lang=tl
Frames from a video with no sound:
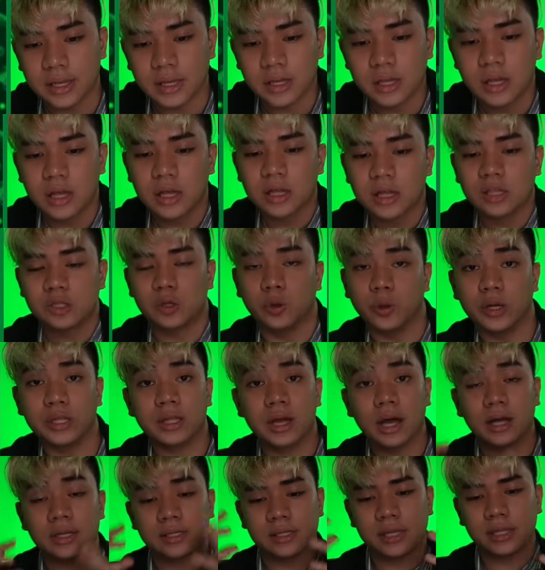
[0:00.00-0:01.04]
So it
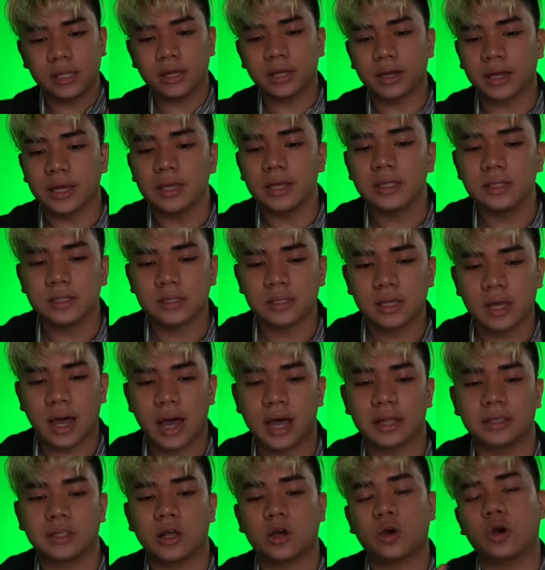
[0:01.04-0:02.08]
accelerates at a
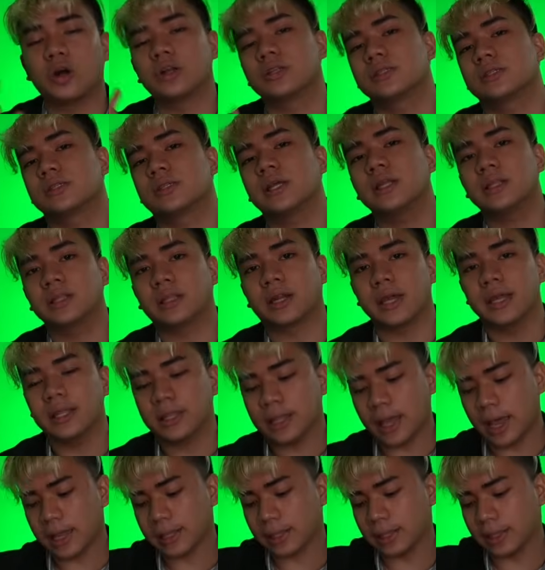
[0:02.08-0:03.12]
constant rate
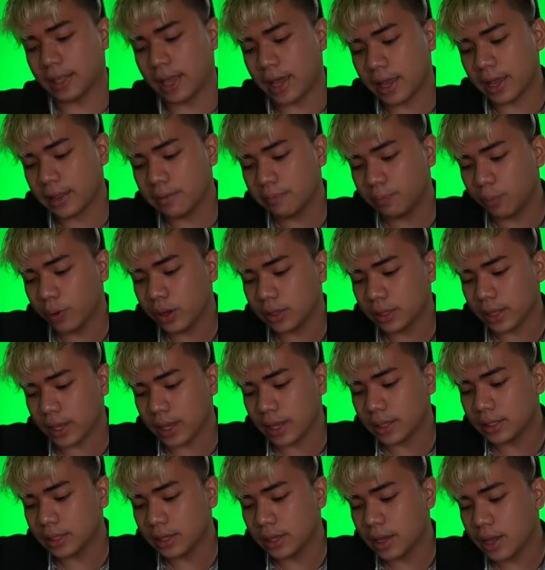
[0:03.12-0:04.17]
at 9.8
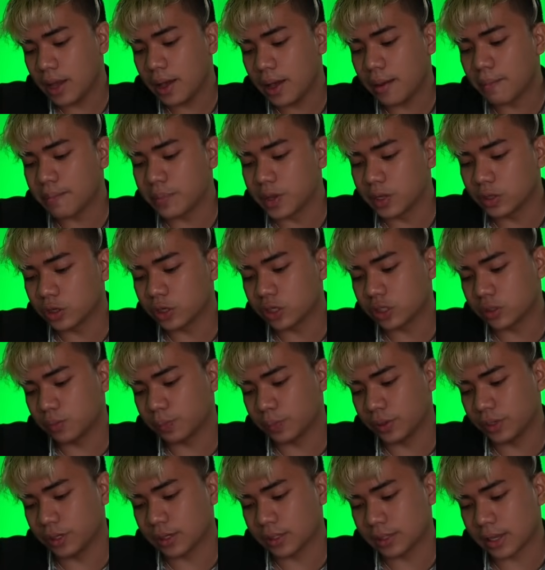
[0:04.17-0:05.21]
meters per
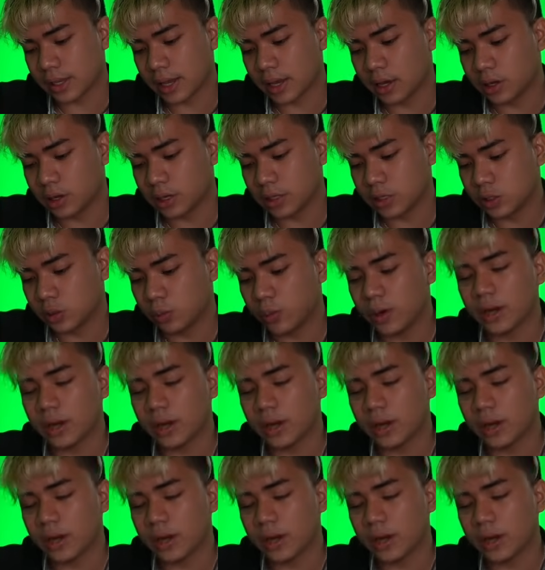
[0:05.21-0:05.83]
second squared.